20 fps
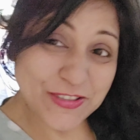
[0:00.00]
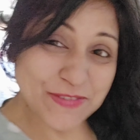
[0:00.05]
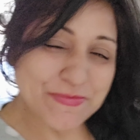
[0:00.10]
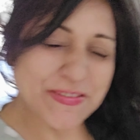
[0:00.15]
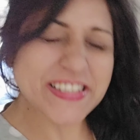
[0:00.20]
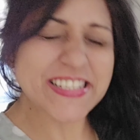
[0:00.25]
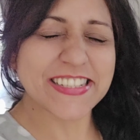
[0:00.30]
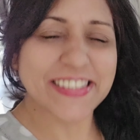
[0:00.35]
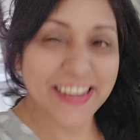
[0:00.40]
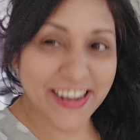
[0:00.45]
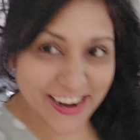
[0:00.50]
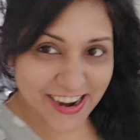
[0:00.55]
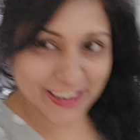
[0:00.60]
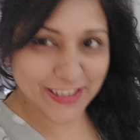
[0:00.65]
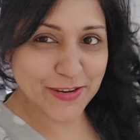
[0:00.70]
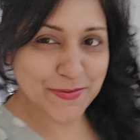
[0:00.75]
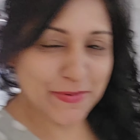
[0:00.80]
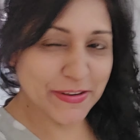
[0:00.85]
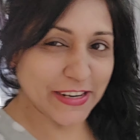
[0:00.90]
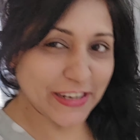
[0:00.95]
तो बस नहा
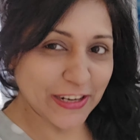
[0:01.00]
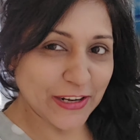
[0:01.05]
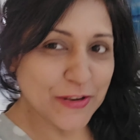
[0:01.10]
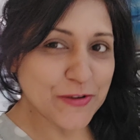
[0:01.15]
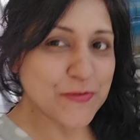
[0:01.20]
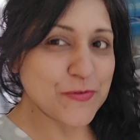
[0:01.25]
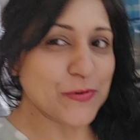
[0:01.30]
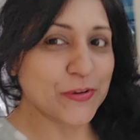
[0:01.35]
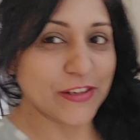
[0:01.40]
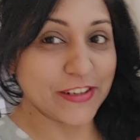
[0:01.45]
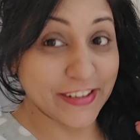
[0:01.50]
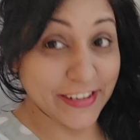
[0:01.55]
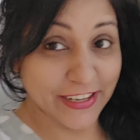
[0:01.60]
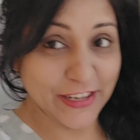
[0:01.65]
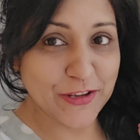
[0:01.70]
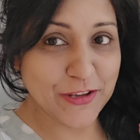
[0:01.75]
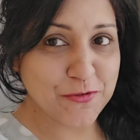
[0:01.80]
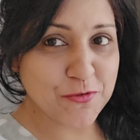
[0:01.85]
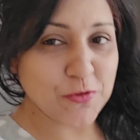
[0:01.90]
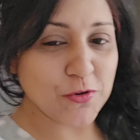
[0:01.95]
के मैं निकली हूँ
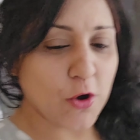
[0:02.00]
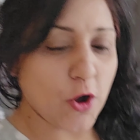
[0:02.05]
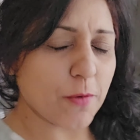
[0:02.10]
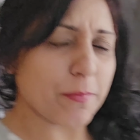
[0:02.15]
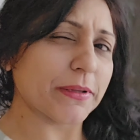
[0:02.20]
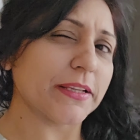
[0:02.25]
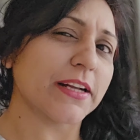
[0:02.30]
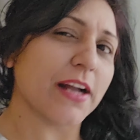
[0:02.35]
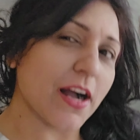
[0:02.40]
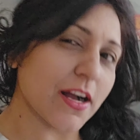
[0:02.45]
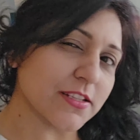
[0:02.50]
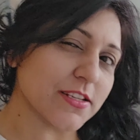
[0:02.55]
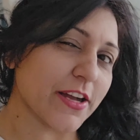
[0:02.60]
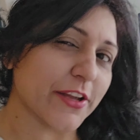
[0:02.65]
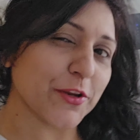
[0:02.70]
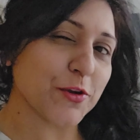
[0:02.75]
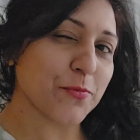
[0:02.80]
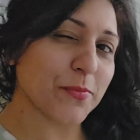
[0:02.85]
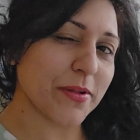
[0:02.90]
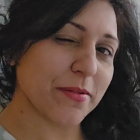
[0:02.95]
रेडी हूँ और पता है कहाँ जा
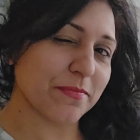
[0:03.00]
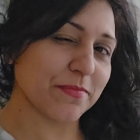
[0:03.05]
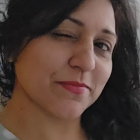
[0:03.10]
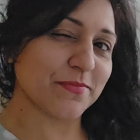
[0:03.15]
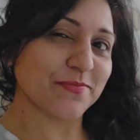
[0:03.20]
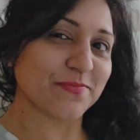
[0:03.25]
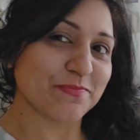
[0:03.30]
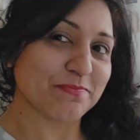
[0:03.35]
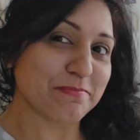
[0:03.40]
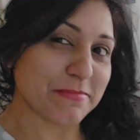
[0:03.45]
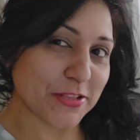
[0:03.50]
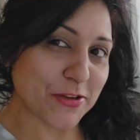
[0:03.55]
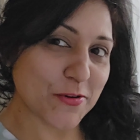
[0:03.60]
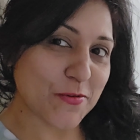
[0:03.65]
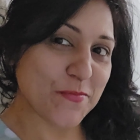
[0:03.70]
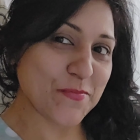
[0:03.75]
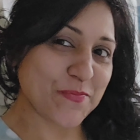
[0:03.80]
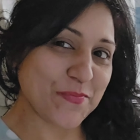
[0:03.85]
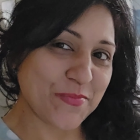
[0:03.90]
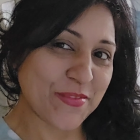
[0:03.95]
रही हूँ मैं
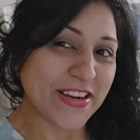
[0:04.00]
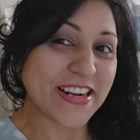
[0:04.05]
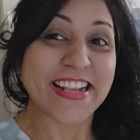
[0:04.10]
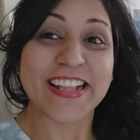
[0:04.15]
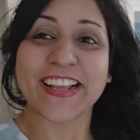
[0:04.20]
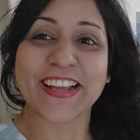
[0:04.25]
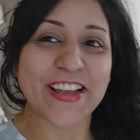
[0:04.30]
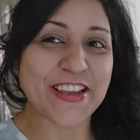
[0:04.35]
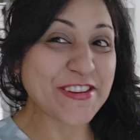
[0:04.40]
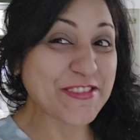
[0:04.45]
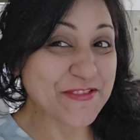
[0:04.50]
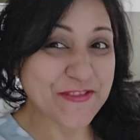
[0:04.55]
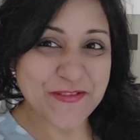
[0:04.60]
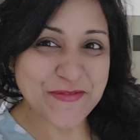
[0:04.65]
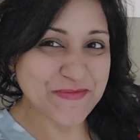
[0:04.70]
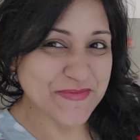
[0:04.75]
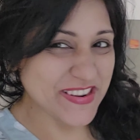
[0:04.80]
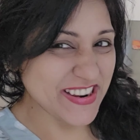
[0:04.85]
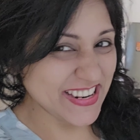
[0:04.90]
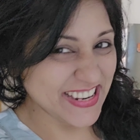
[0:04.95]
बताऊँ कहीं
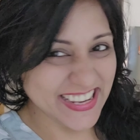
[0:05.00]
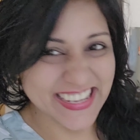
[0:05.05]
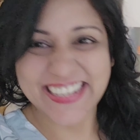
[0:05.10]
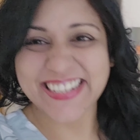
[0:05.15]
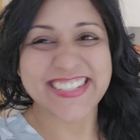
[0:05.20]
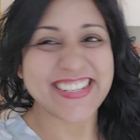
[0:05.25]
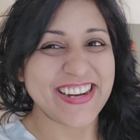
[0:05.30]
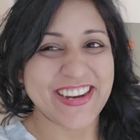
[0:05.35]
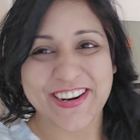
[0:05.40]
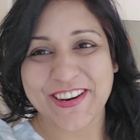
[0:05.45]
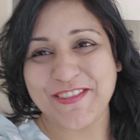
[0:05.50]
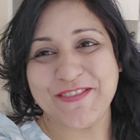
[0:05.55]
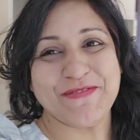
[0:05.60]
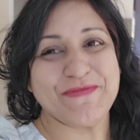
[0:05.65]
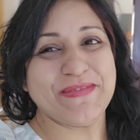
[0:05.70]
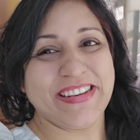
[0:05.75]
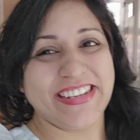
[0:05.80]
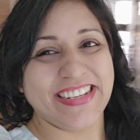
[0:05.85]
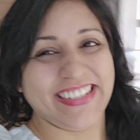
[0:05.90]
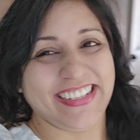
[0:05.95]
घूमने नहीं जा रही हूँ
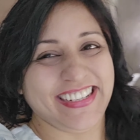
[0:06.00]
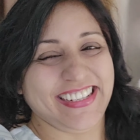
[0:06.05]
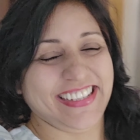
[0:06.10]
मैं